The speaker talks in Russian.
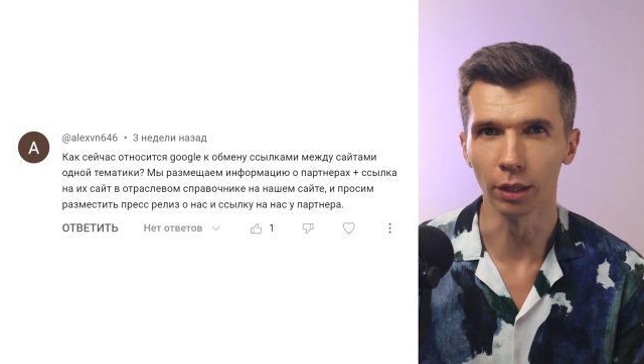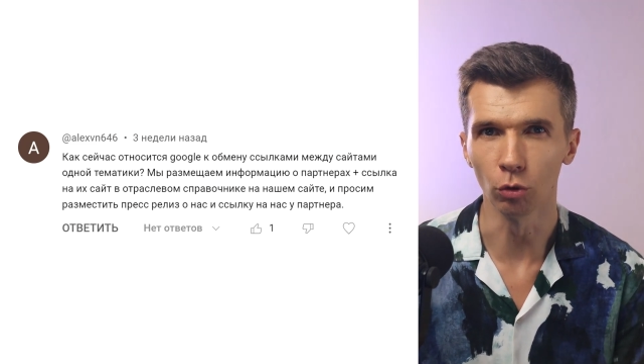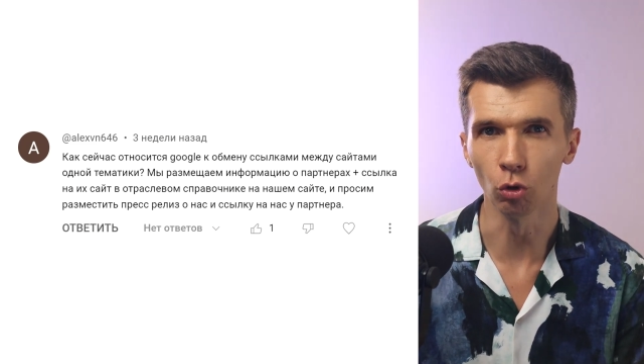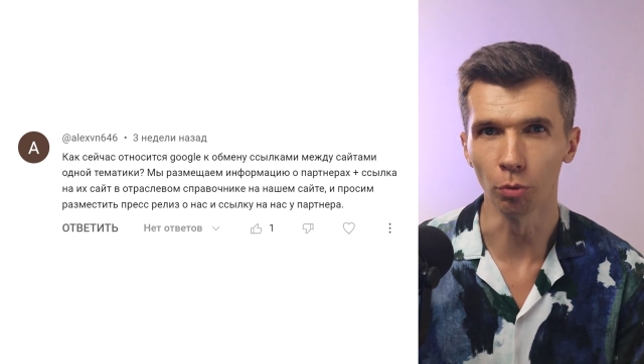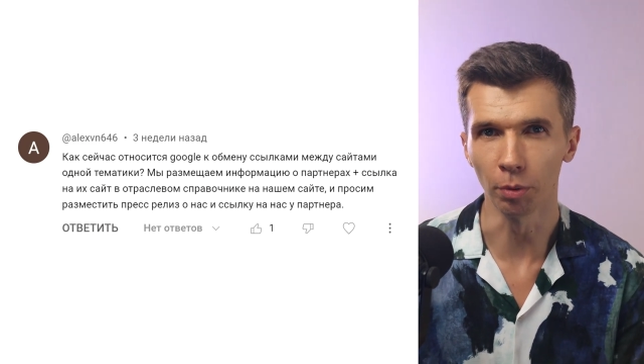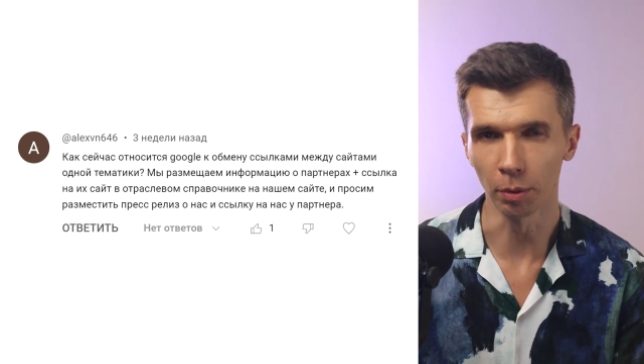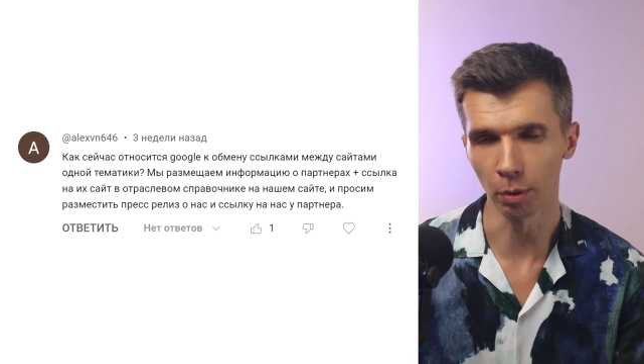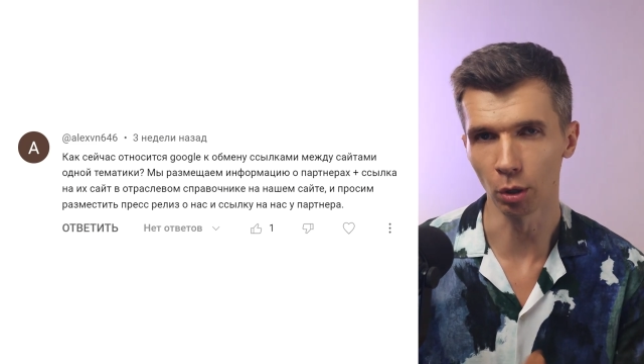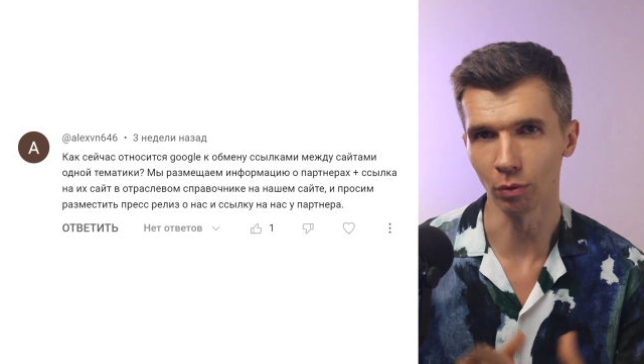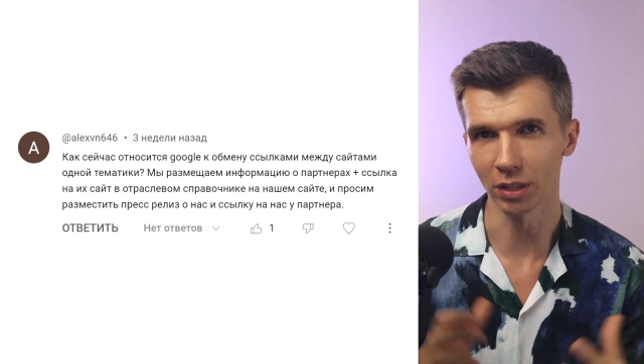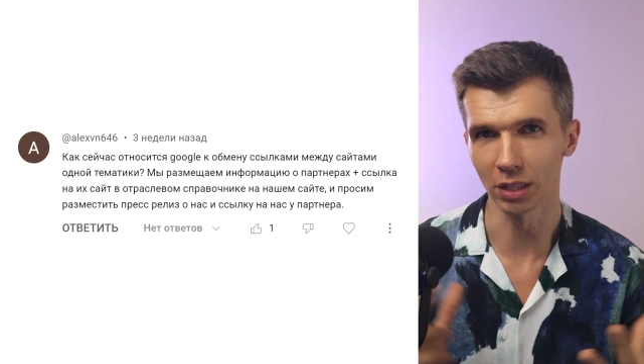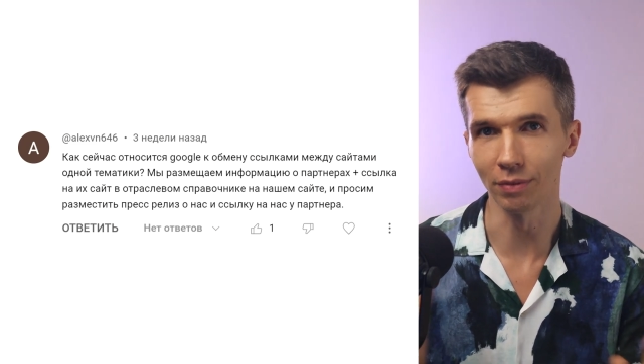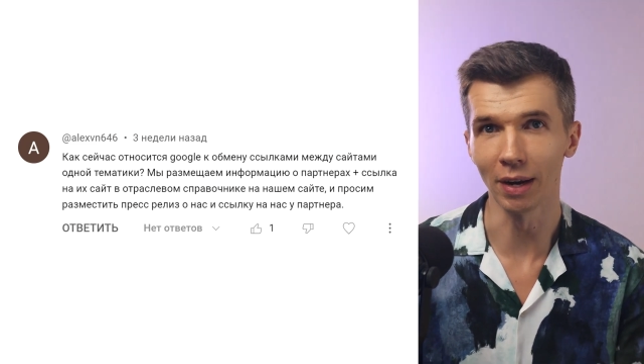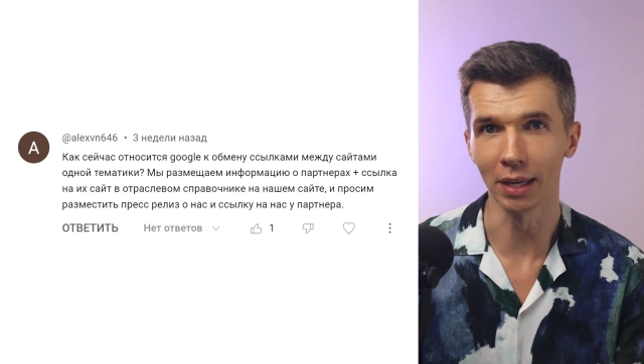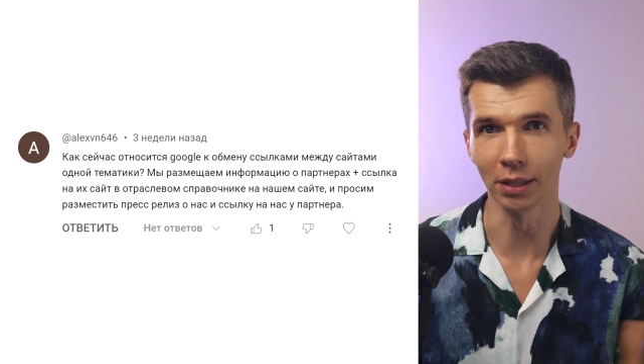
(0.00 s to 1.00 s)
Ну, например, у
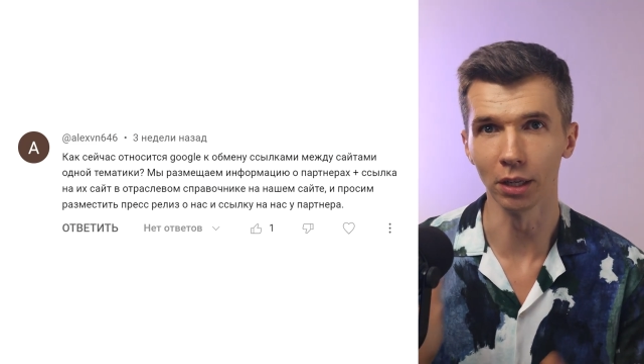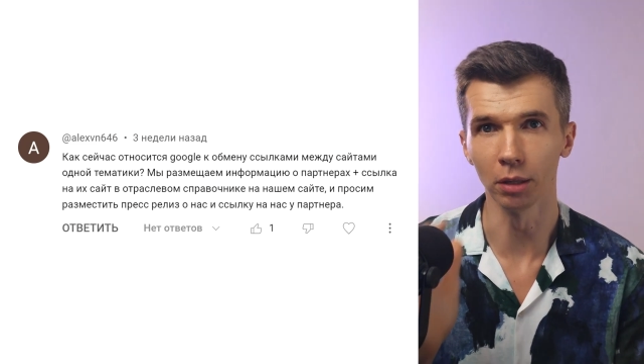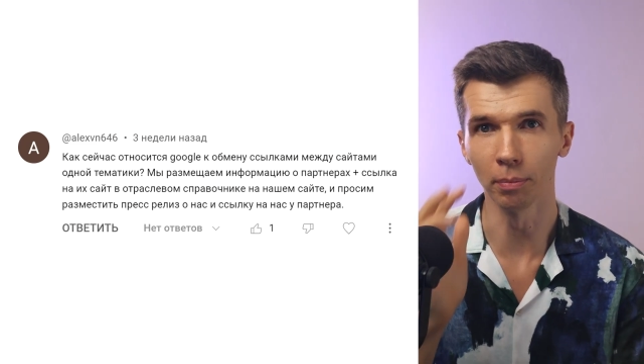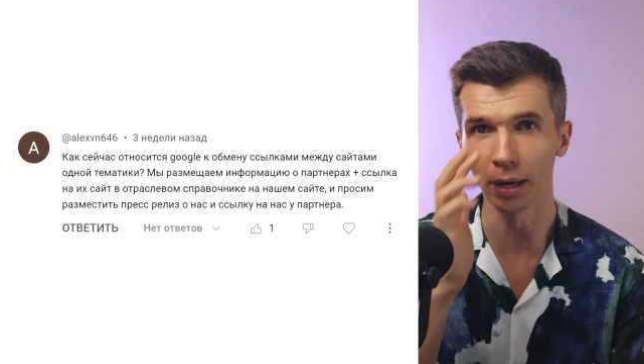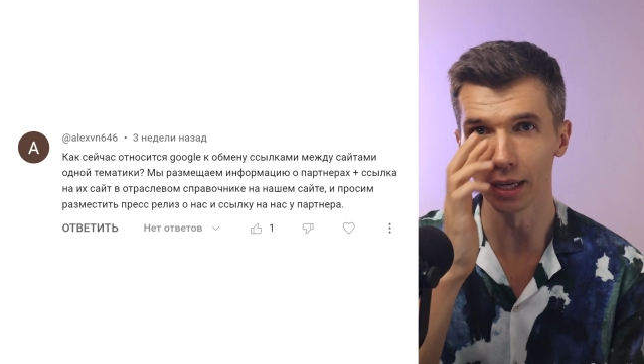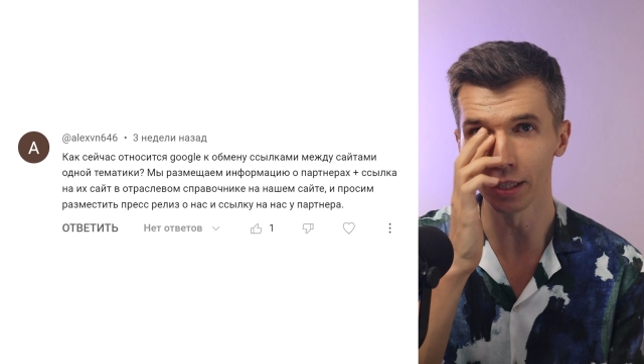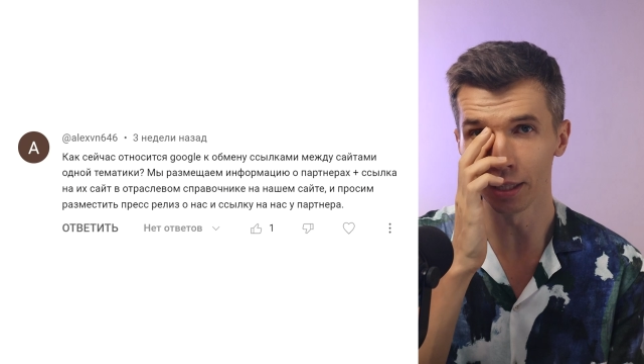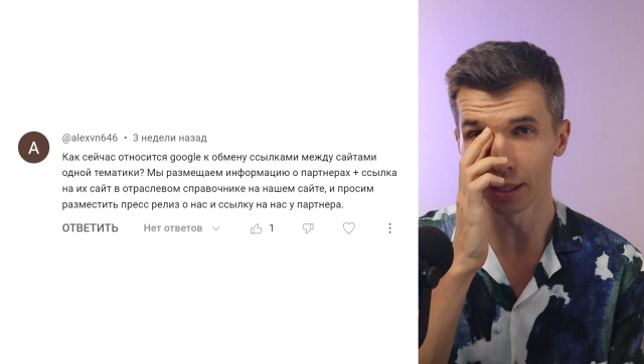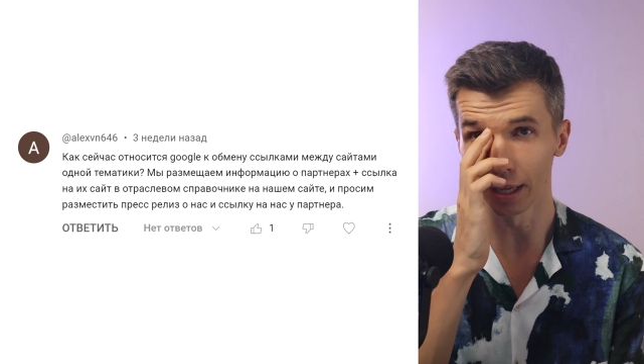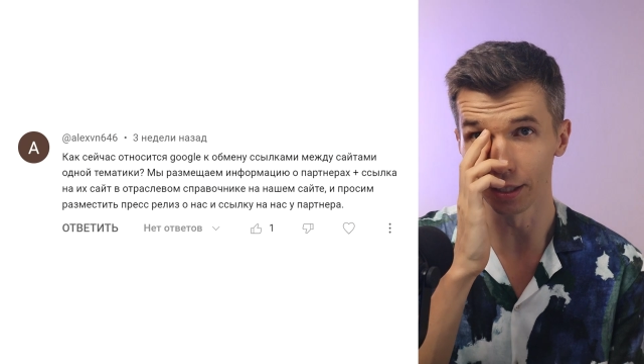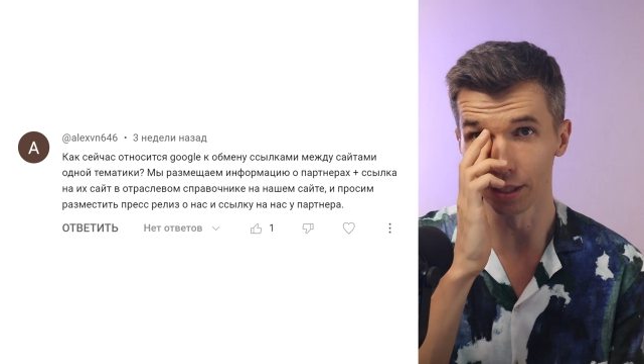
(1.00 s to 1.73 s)
вас два интернет-магазина,